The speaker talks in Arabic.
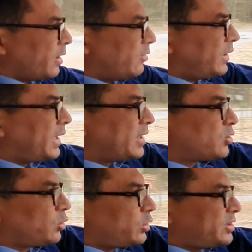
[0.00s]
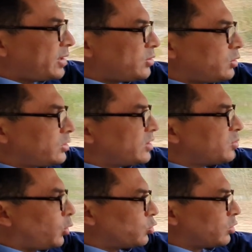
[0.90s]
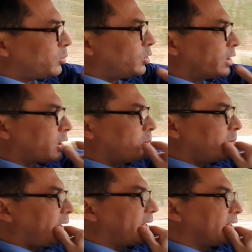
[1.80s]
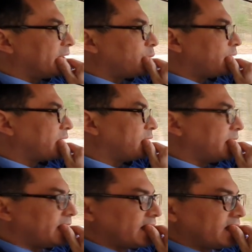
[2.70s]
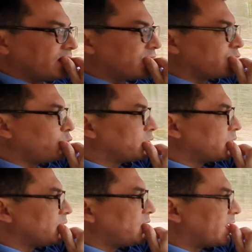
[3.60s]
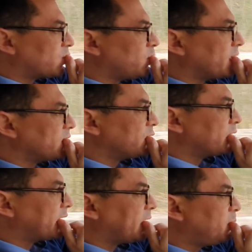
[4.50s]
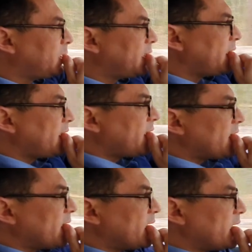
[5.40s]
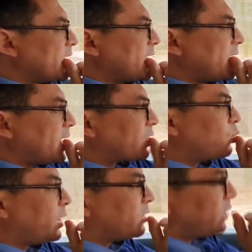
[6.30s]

في الانسونوريزاسيون تسمعوا سيرمون راكم معايا لويك في في الصوت في الاصوات في الكرهبه آه، الاصوات